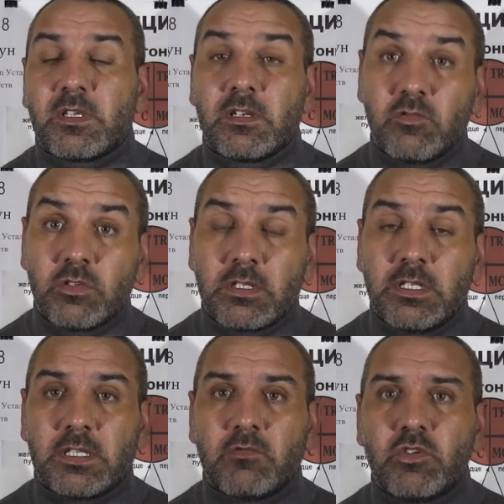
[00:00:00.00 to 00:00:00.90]
вот, для
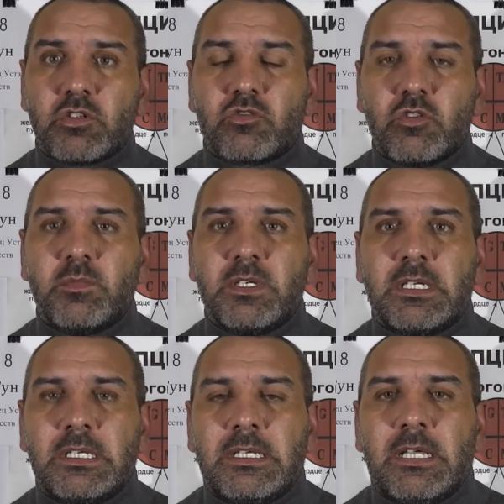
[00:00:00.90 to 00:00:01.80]
того, чтобы
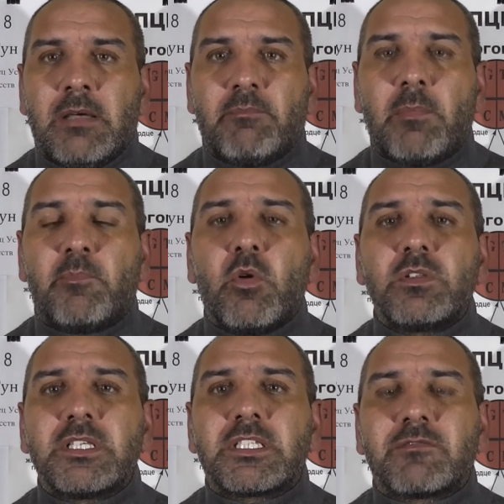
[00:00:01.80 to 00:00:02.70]

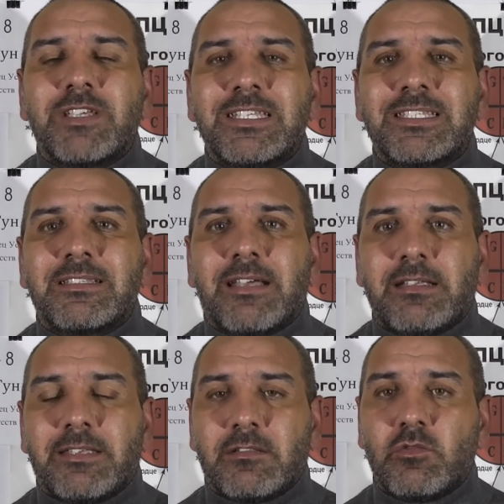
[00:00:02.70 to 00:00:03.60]
пополнить свои
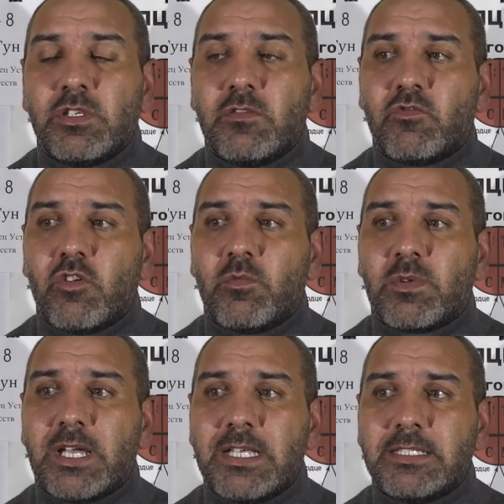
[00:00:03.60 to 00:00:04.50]
знания, но ни в коем
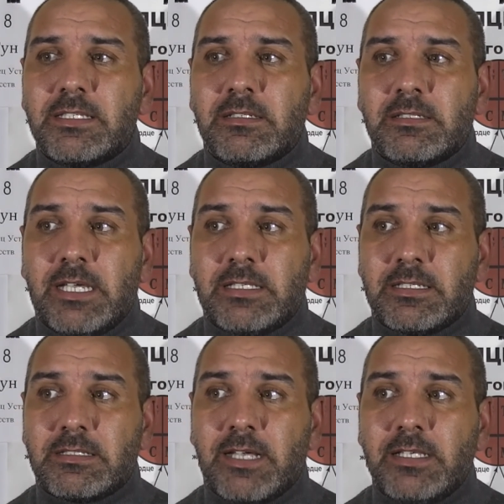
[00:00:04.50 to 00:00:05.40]
разе эти
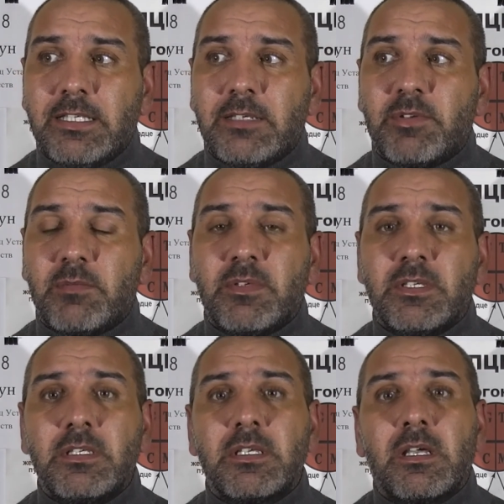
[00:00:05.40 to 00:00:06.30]
знания не
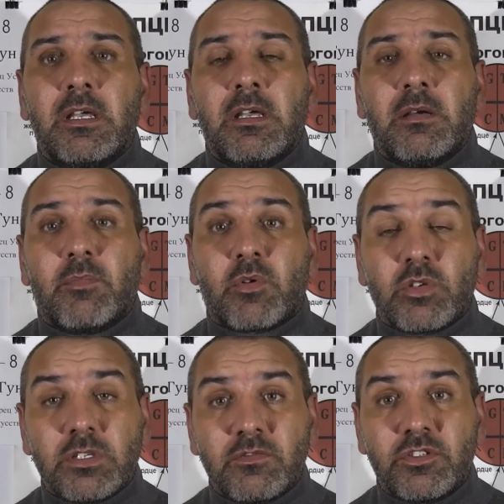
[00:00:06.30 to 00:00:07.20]
применить
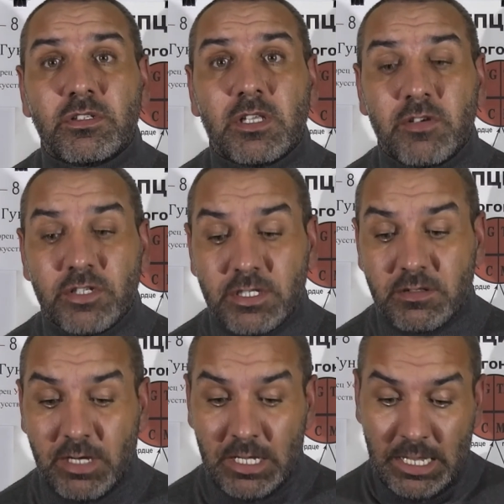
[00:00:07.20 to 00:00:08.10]
против человечества.